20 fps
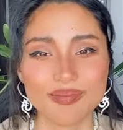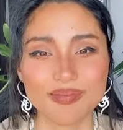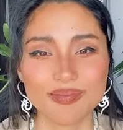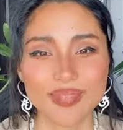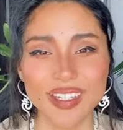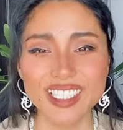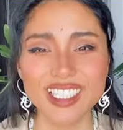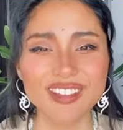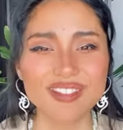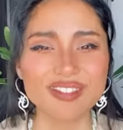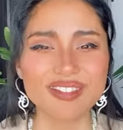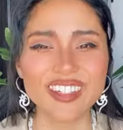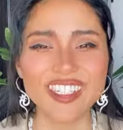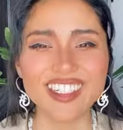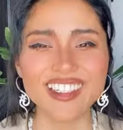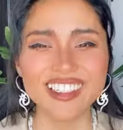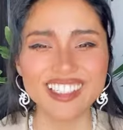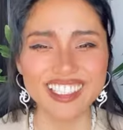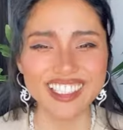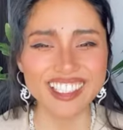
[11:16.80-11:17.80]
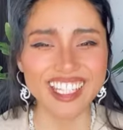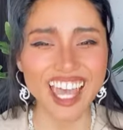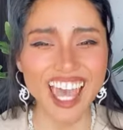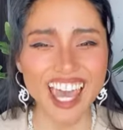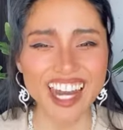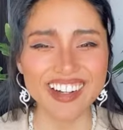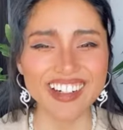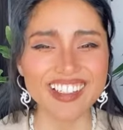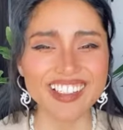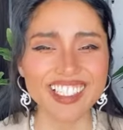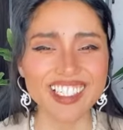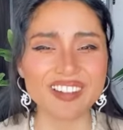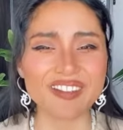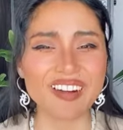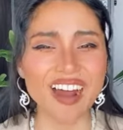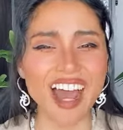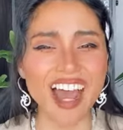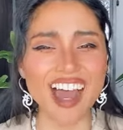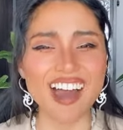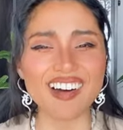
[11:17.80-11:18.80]
Let's feel this energy.
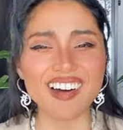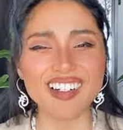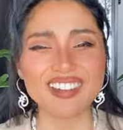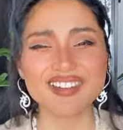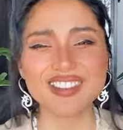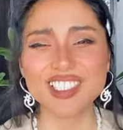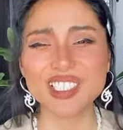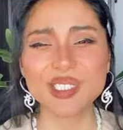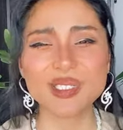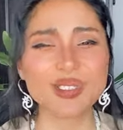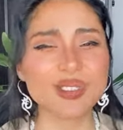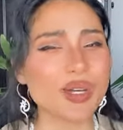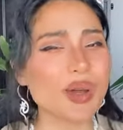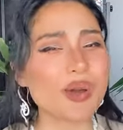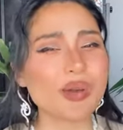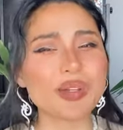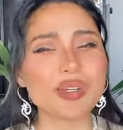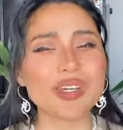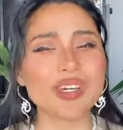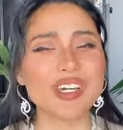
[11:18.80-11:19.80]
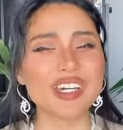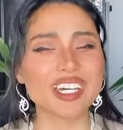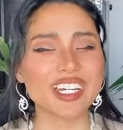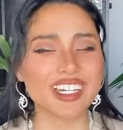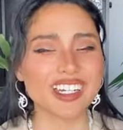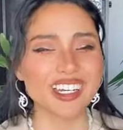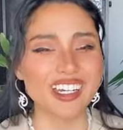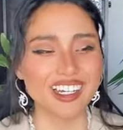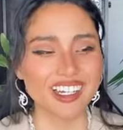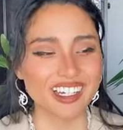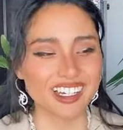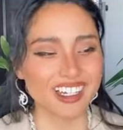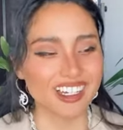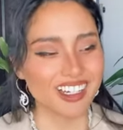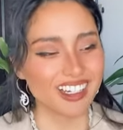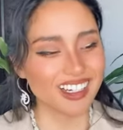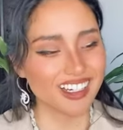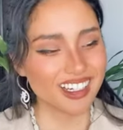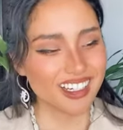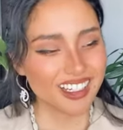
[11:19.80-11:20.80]
Wow, it feels so good.
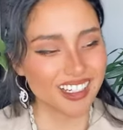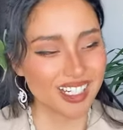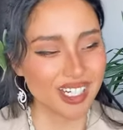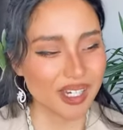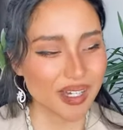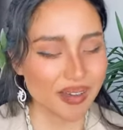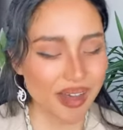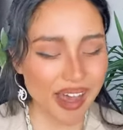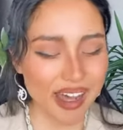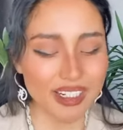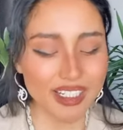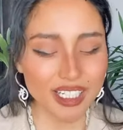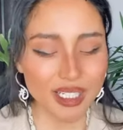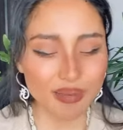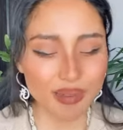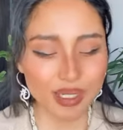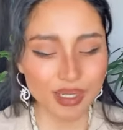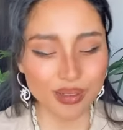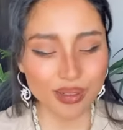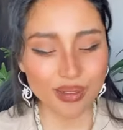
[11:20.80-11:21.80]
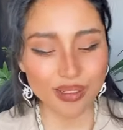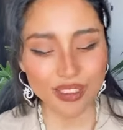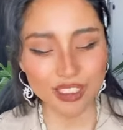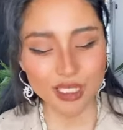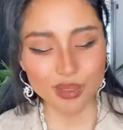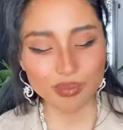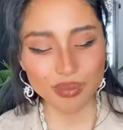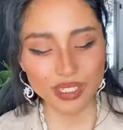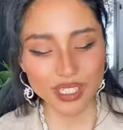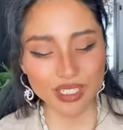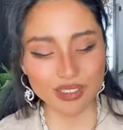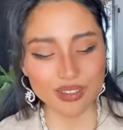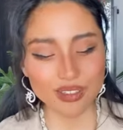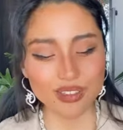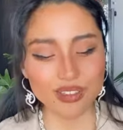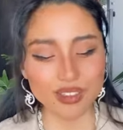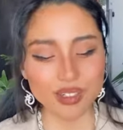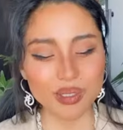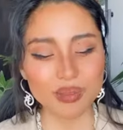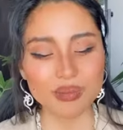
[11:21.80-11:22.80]
ある意味こういうスピリット
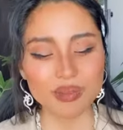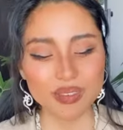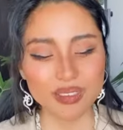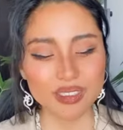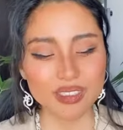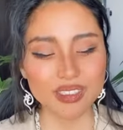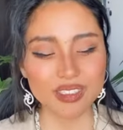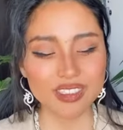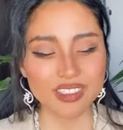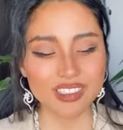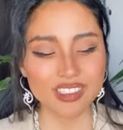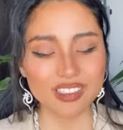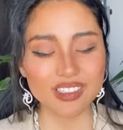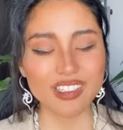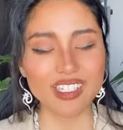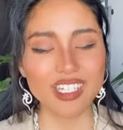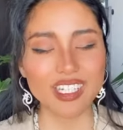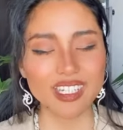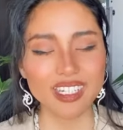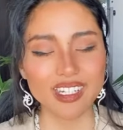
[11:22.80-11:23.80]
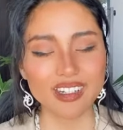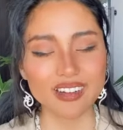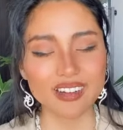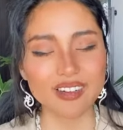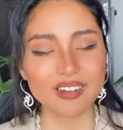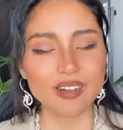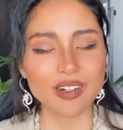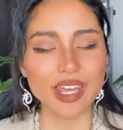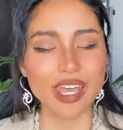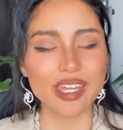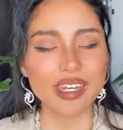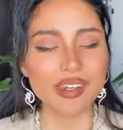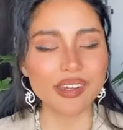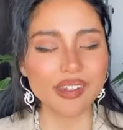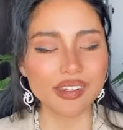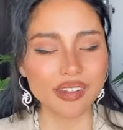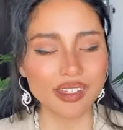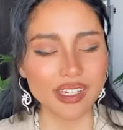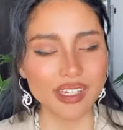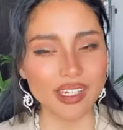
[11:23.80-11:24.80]
呼ぶ時にこの
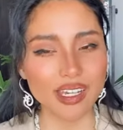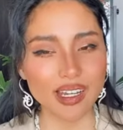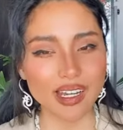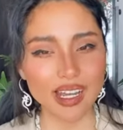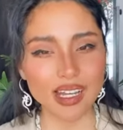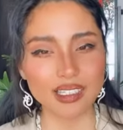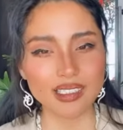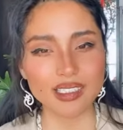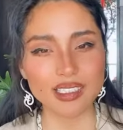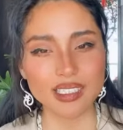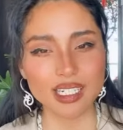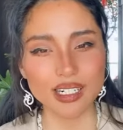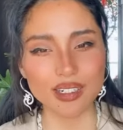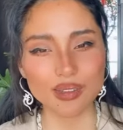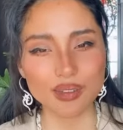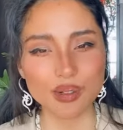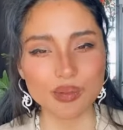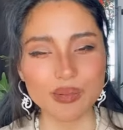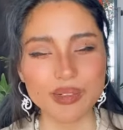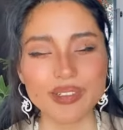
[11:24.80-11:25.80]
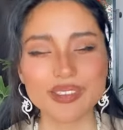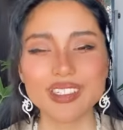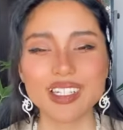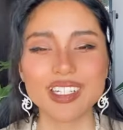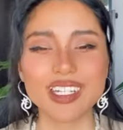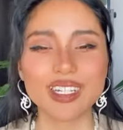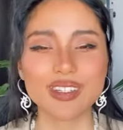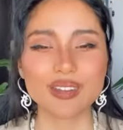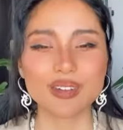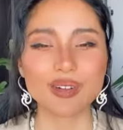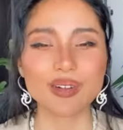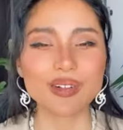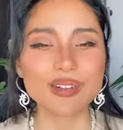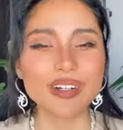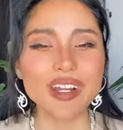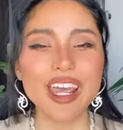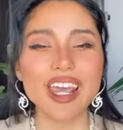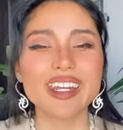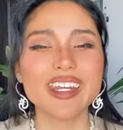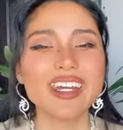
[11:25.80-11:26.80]
エネルギーが感じれると思うんだけどこの
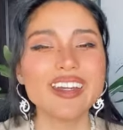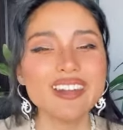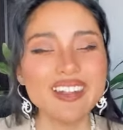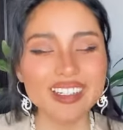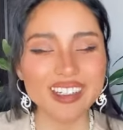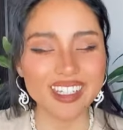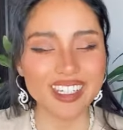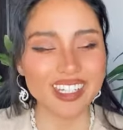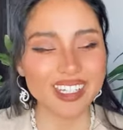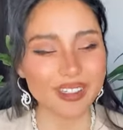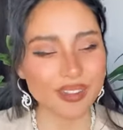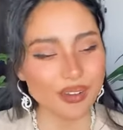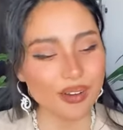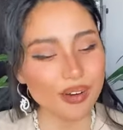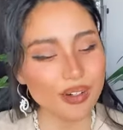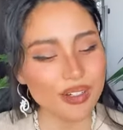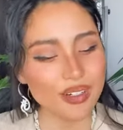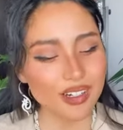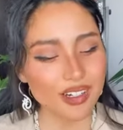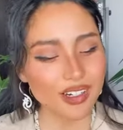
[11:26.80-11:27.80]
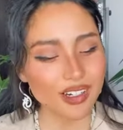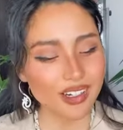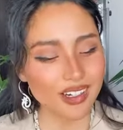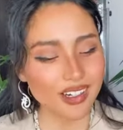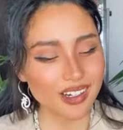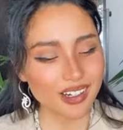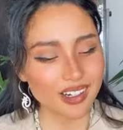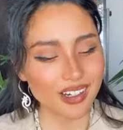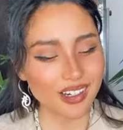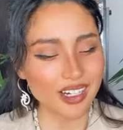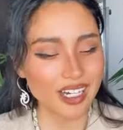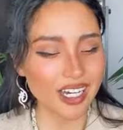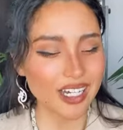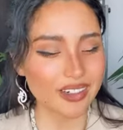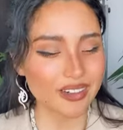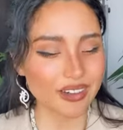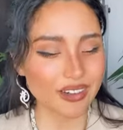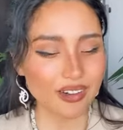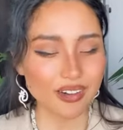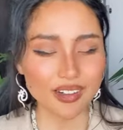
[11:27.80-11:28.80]
エネルギーのあ
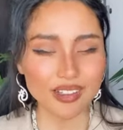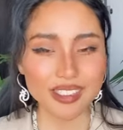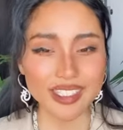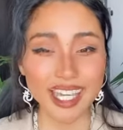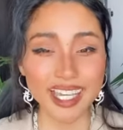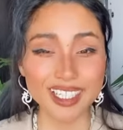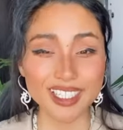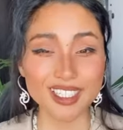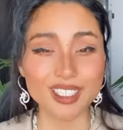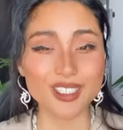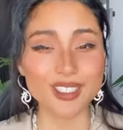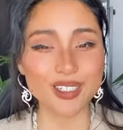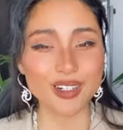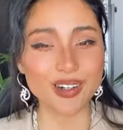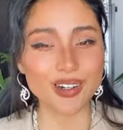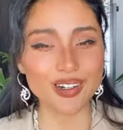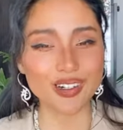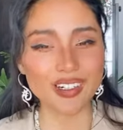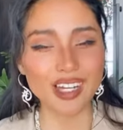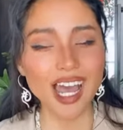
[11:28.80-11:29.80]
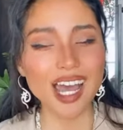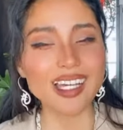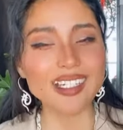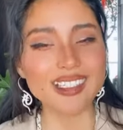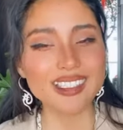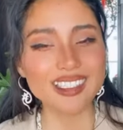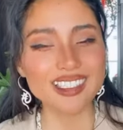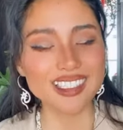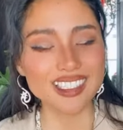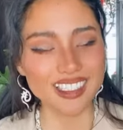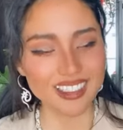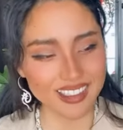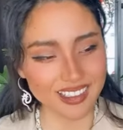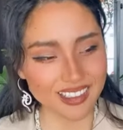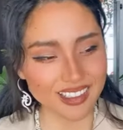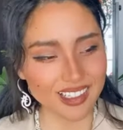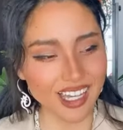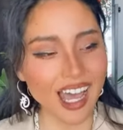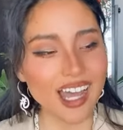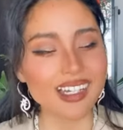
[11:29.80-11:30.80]
のテクスチャー感じ
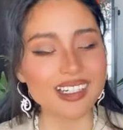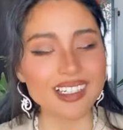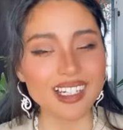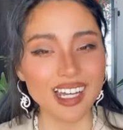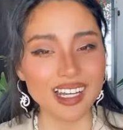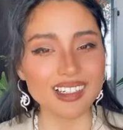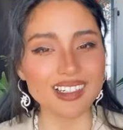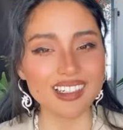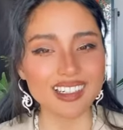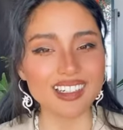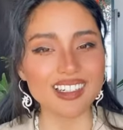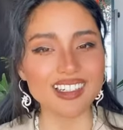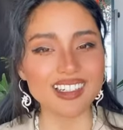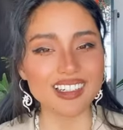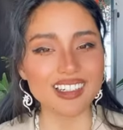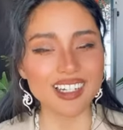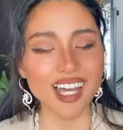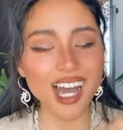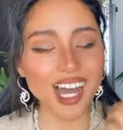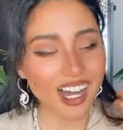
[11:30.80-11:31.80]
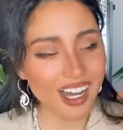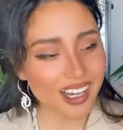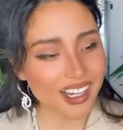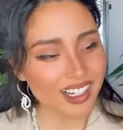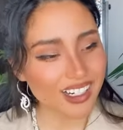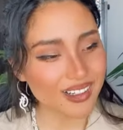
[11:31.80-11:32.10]
る感覚が